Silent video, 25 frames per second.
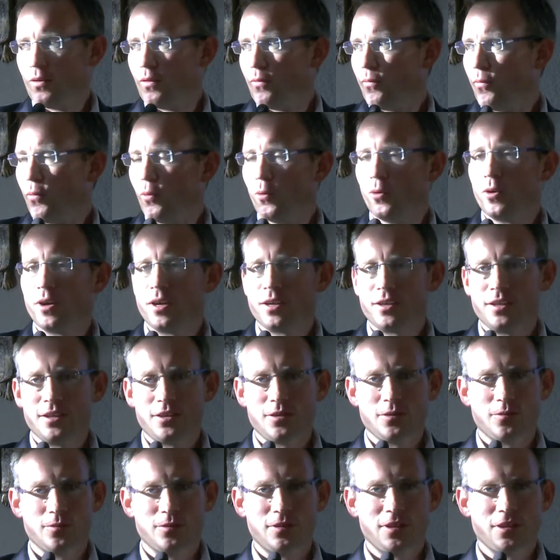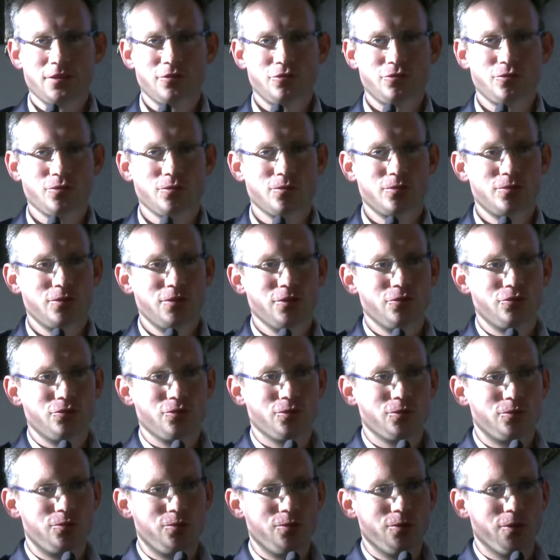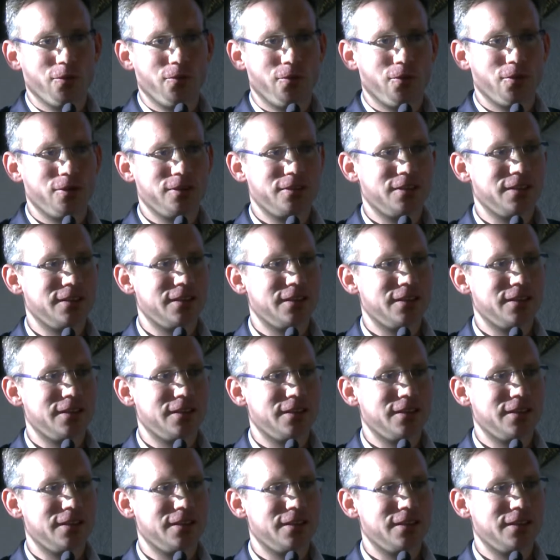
vorrangig und dann die Struktur folgt